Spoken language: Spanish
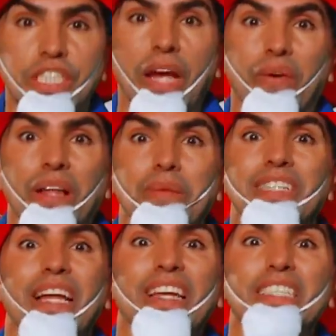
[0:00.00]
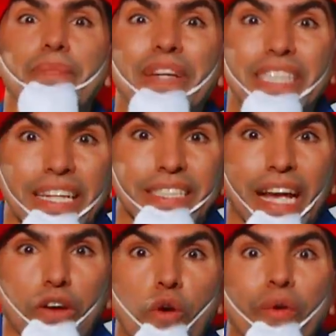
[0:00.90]
Llegó el mes de la
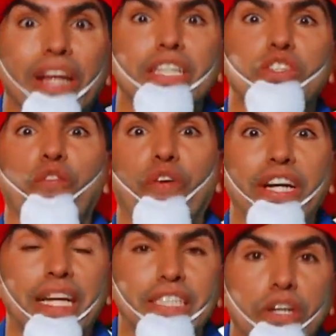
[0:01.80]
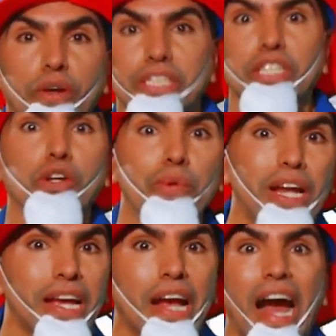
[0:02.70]
independencia con grandes ofertas en y
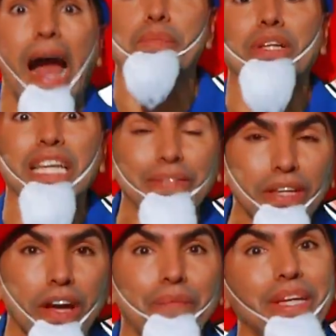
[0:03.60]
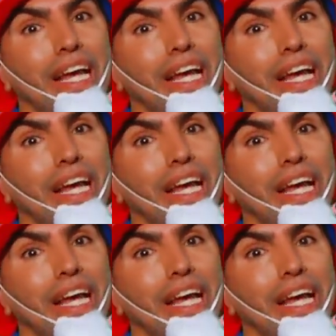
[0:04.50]
Chevrolet. ¡Unbelievable!